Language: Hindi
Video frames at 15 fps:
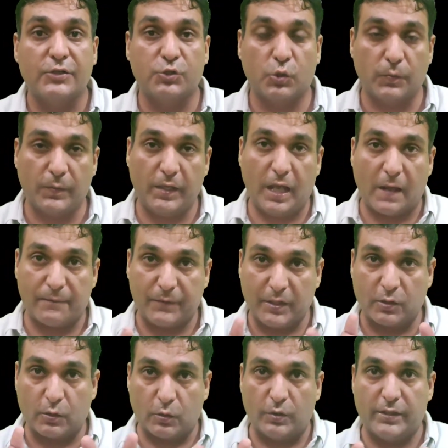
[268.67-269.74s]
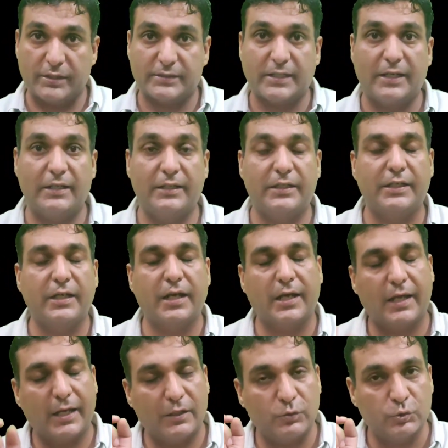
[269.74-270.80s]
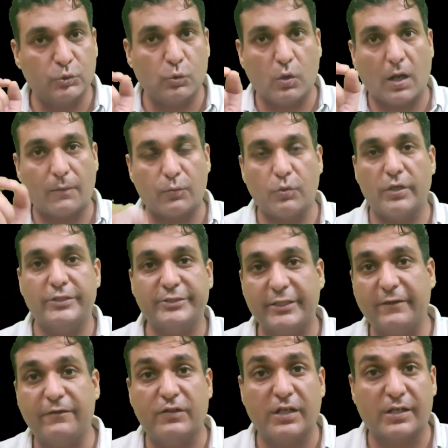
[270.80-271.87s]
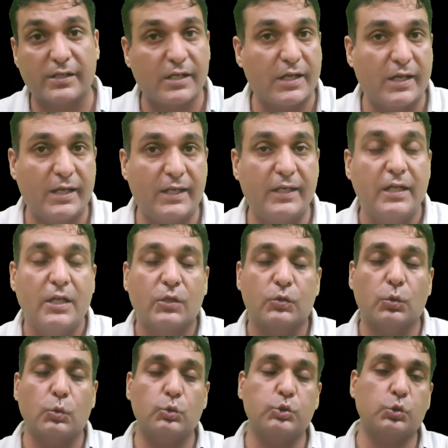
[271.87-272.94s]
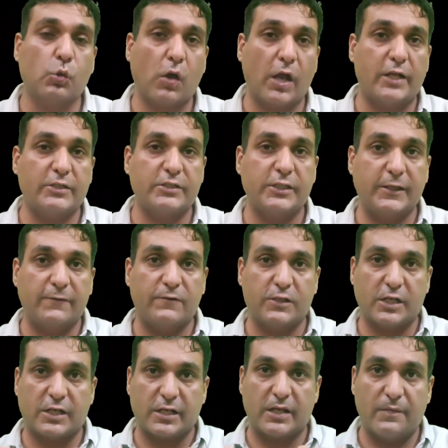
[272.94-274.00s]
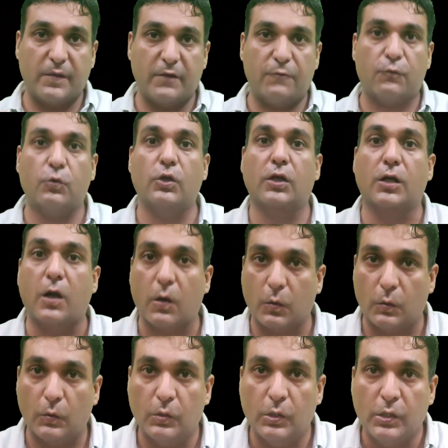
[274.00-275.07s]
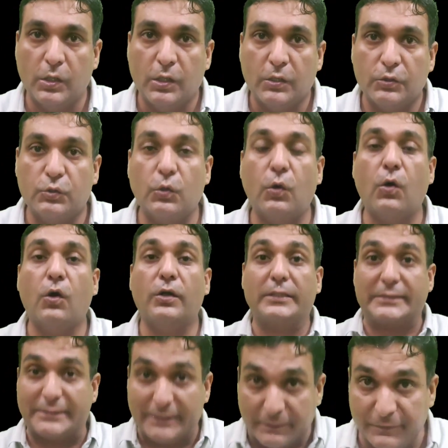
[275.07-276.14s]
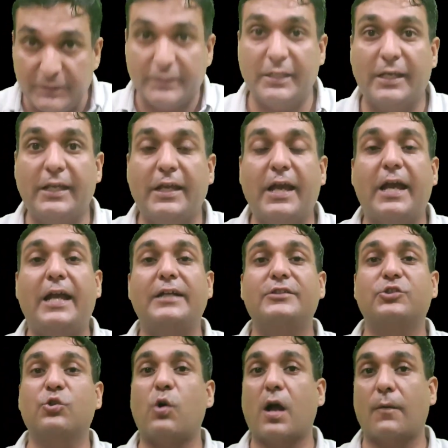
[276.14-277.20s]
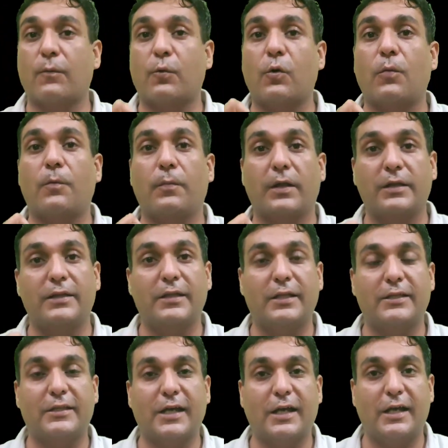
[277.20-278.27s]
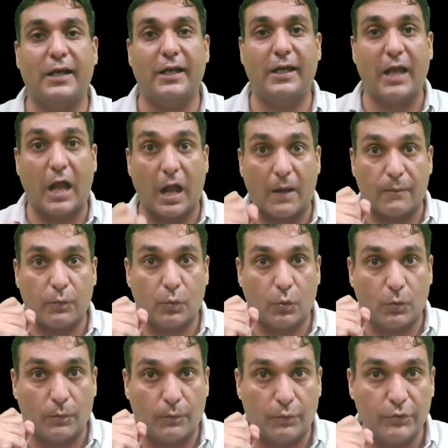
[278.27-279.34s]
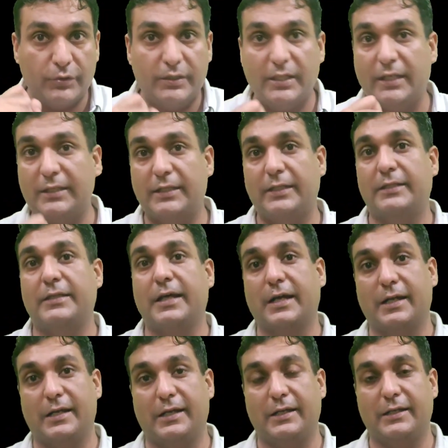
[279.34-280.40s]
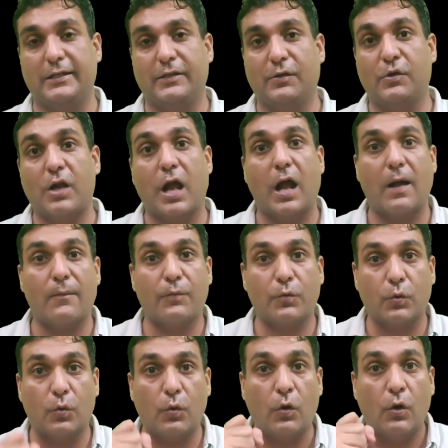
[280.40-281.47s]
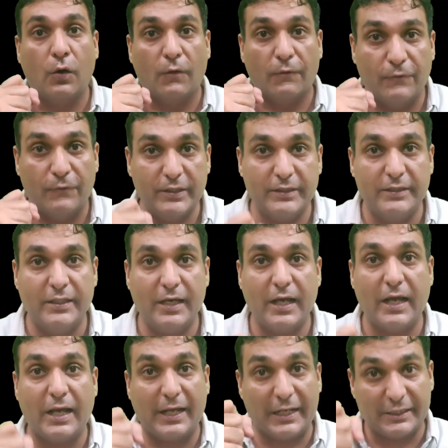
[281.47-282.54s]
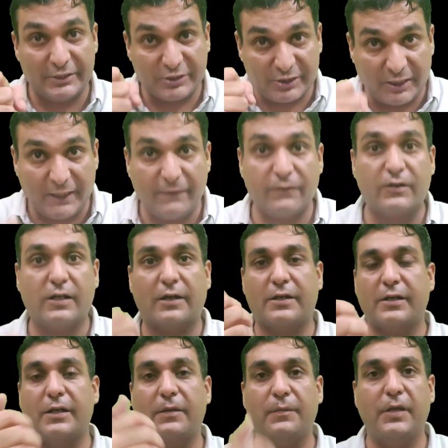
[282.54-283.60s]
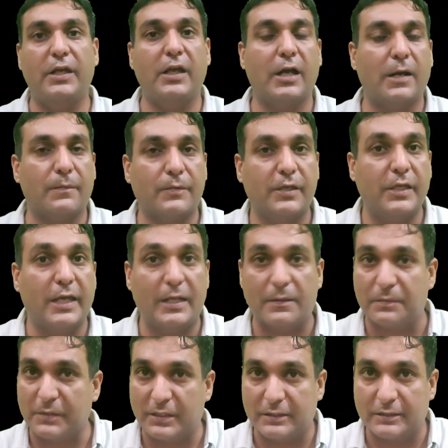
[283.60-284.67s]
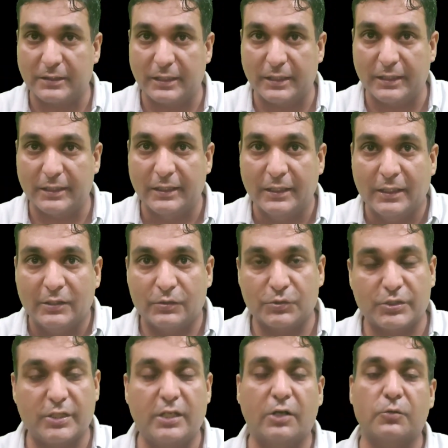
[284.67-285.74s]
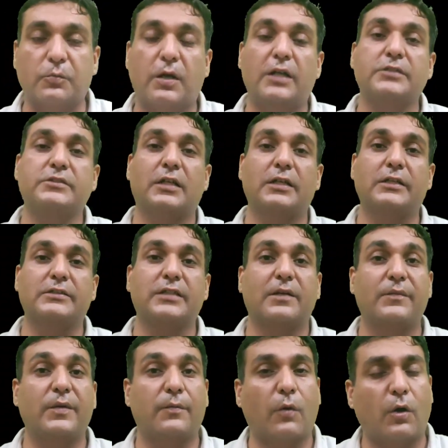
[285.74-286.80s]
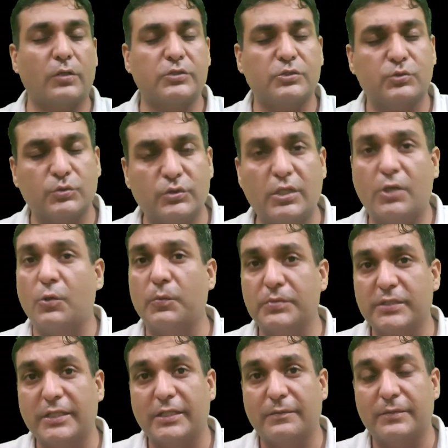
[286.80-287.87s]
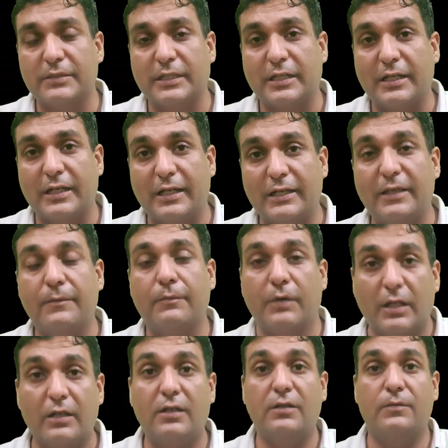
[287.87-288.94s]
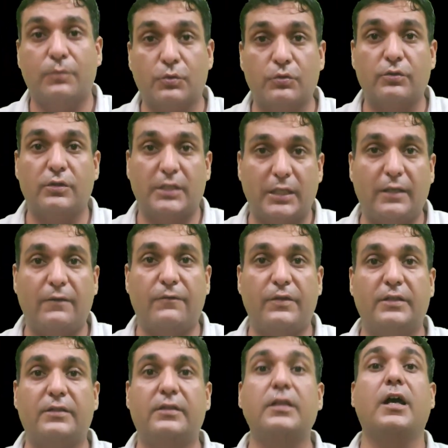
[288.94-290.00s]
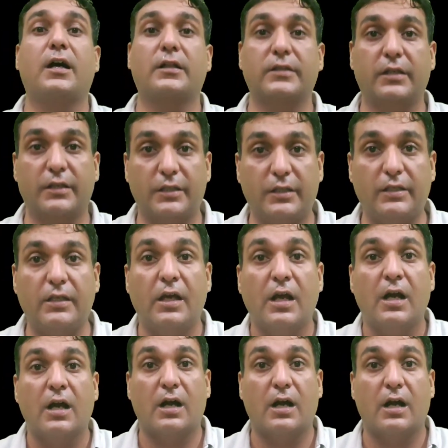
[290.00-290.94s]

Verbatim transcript: जो भी आपने गोल डिसाइड किया है उसको आपको अचीव करना है तो उसको अचीव करने में वो लगाओ तो सिमिन ही है जो आपको बल देता है आपको बुद्धि देता है और आपको विद्या अचीव करने में आपकी हेल्प करता है तो श्री हनुमान चालीसा में बहुत सुंदर रूप से यह बताया है कि बल बुद्धि विद्या दही